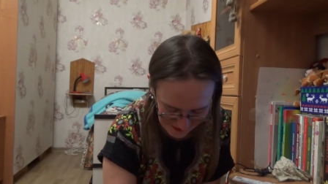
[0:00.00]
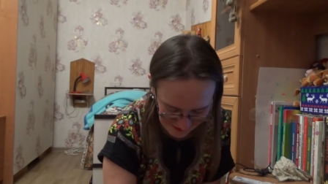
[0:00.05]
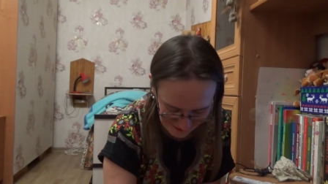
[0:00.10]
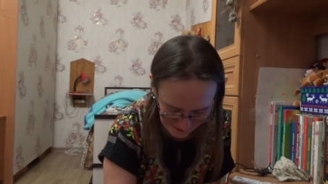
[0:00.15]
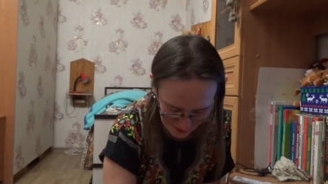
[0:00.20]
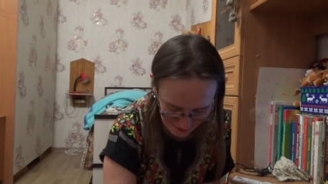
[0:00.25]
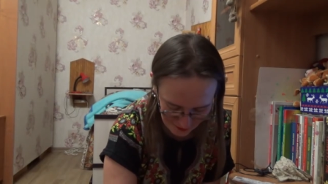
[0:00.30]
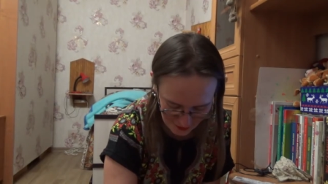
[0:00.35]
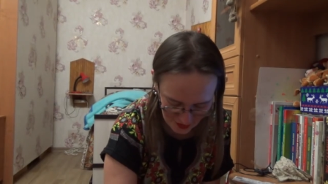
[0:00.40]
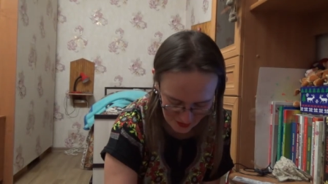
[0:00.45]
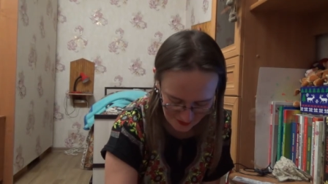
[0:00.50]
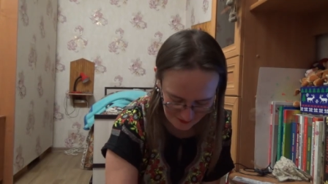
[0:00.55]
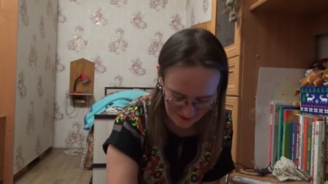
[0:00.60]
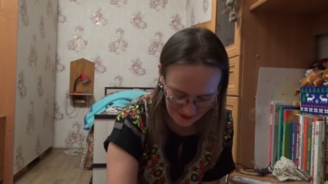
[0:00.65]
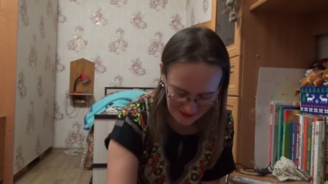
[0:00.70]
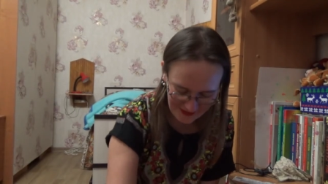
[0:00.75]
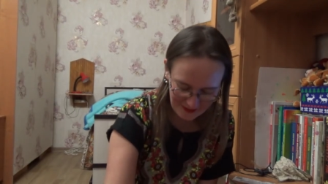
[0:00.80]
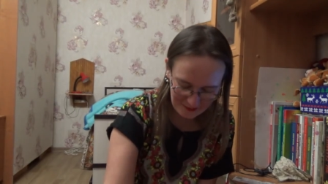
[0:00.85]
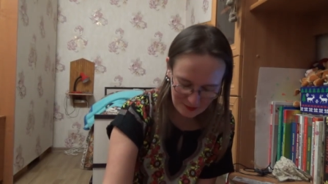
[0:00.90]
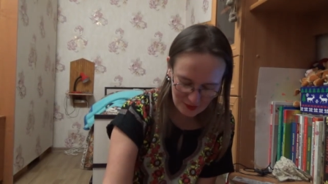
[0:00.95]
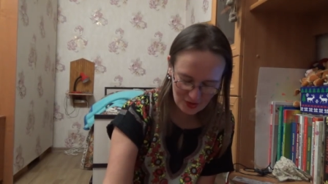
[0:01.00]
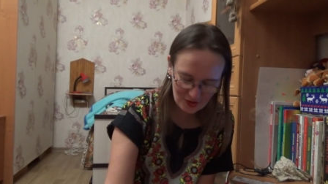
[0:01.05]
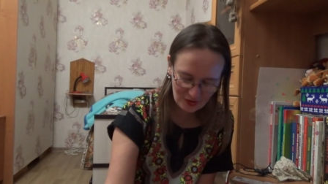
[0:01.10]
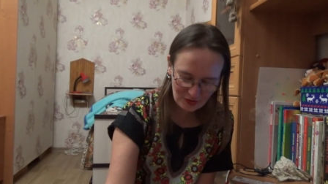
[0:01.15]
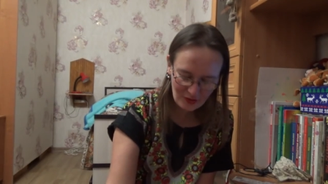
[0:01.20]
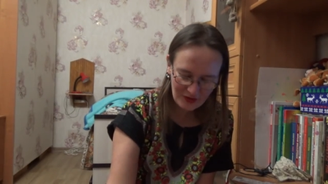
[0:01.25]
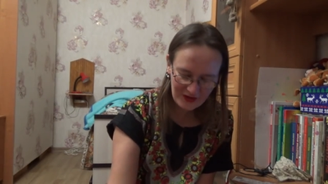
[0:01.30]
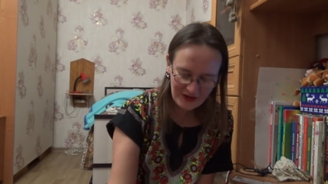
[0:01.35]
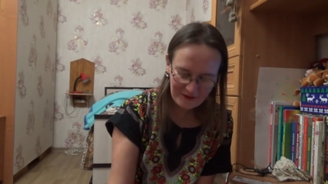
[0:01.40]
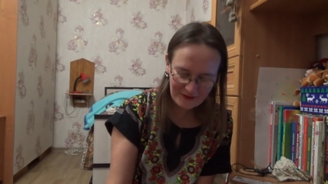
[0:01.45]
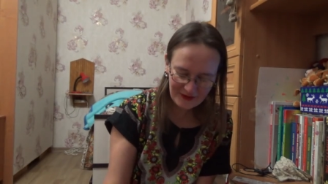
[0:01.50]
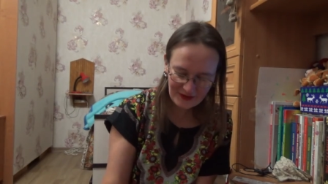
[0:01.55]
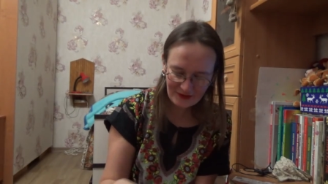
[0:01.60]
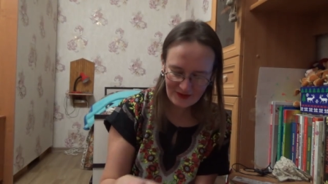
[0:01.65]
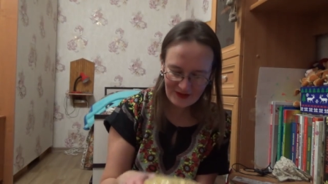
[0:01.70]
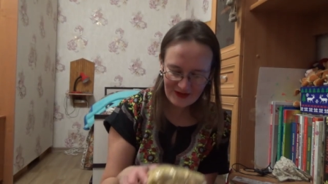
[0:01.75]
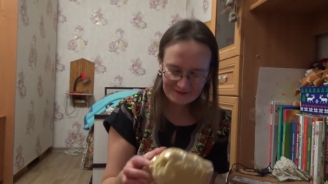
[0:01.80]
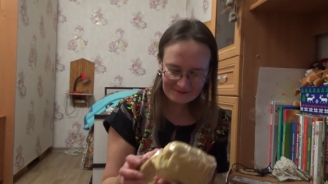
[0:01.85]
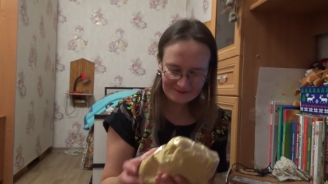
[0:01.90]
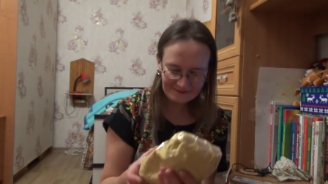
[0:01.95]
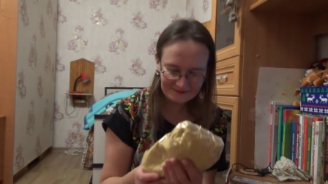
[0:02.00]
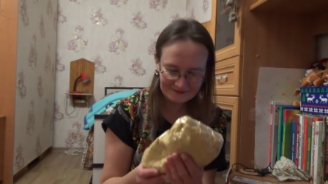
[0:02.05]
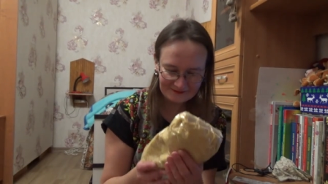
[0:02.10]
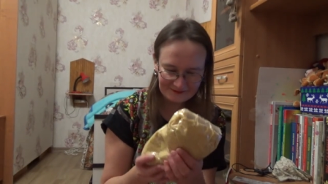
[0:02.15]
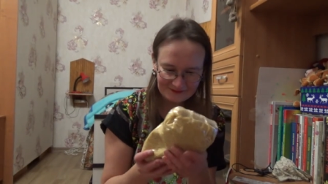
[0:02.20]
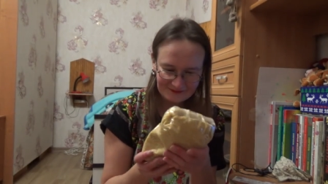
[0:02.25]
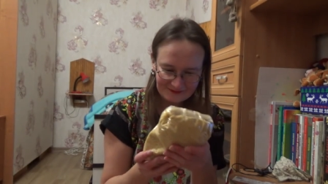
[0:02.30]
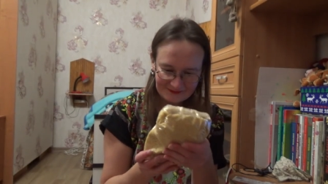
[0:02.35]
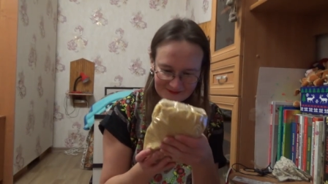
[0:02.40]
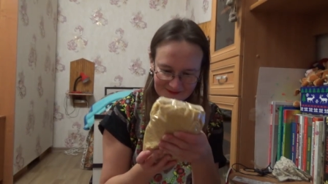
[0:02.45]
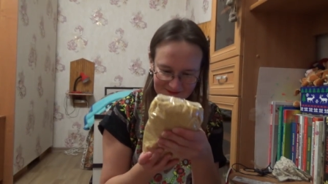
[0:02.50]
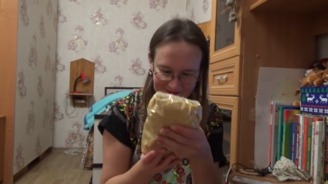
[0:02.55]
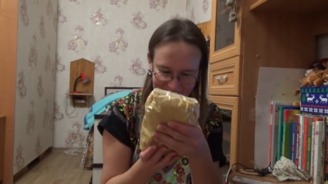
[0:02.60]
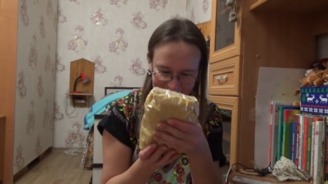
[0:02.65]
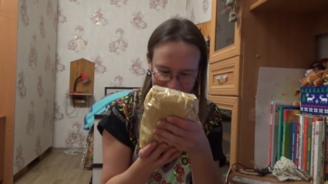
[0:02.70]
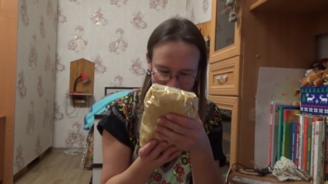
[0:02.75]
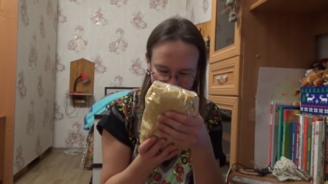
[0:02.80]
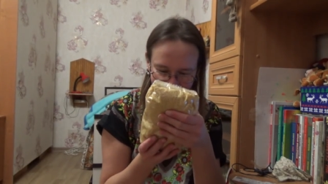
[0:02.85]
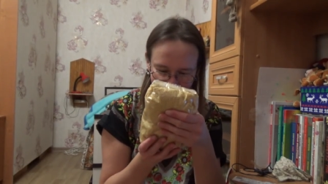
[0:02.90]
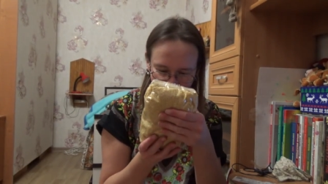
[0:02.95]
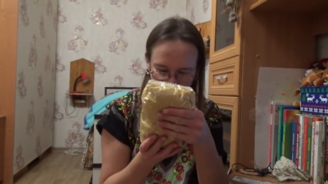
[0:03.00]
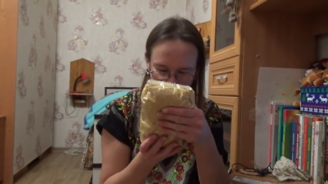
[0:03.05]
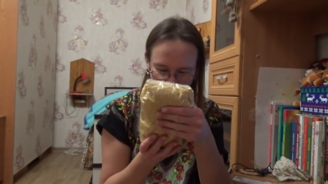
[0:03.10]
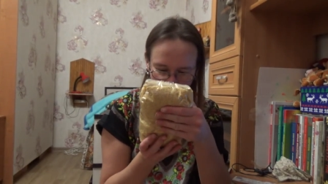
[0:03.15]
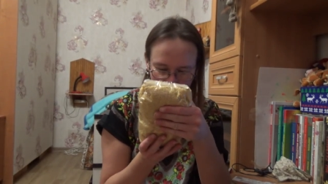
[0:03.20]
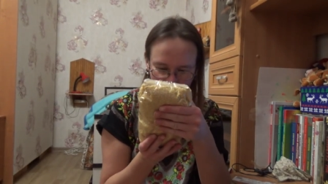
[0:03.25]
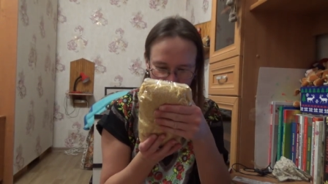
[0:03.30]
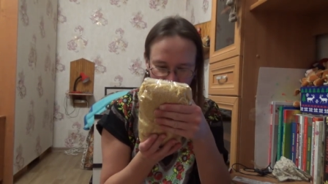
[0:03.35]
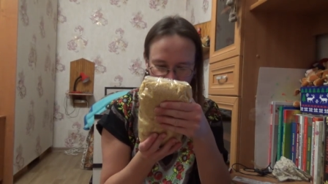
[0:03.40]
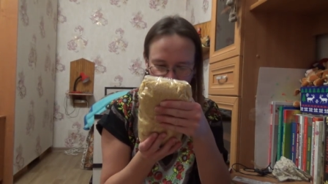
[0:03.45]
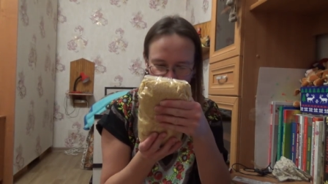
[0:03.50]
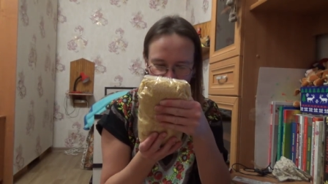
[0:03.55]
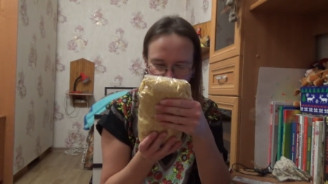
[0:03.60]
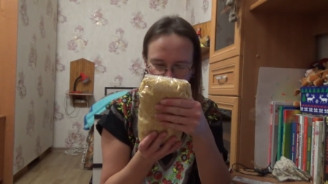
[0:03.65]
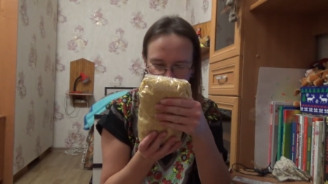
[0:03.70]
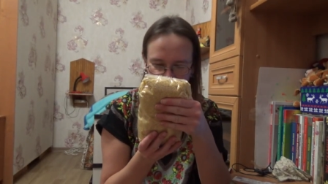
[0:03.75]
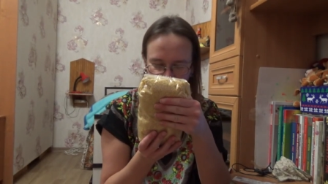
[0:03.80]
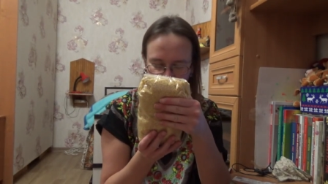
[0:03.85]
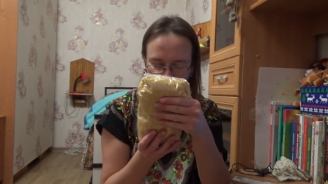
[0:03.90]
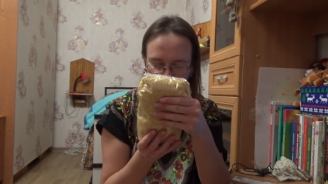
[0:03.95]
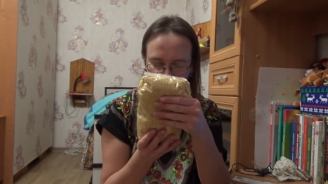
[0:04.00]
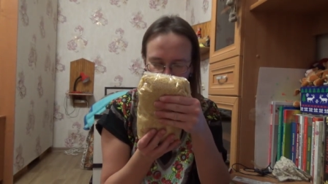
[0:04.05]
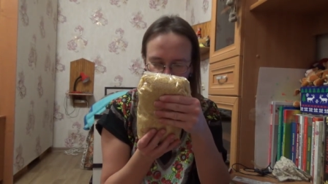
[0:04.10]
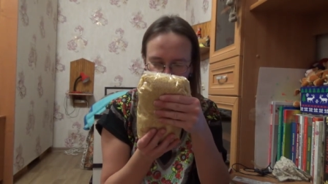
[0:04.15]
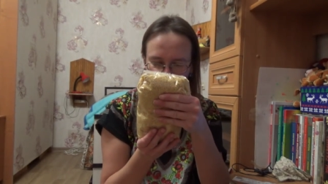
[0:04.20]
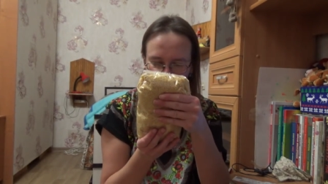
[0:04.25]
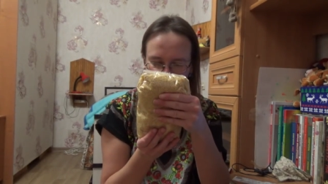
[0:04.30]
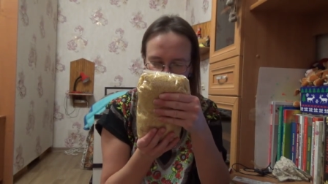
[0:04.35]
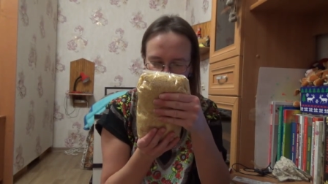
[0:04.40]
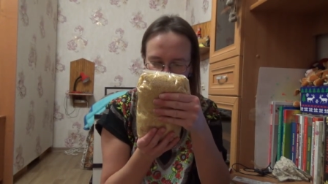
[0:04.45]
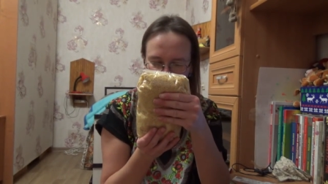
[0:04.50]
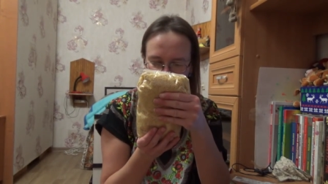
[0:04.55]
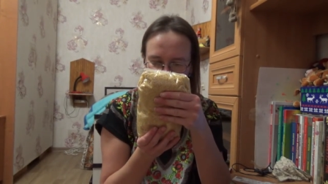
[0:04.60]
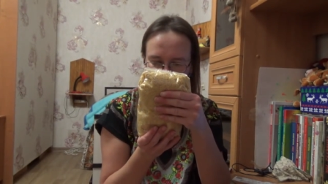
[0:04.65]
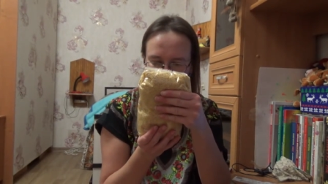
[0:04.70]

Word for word: В общем, пшено я взяла обычная 800 грамм,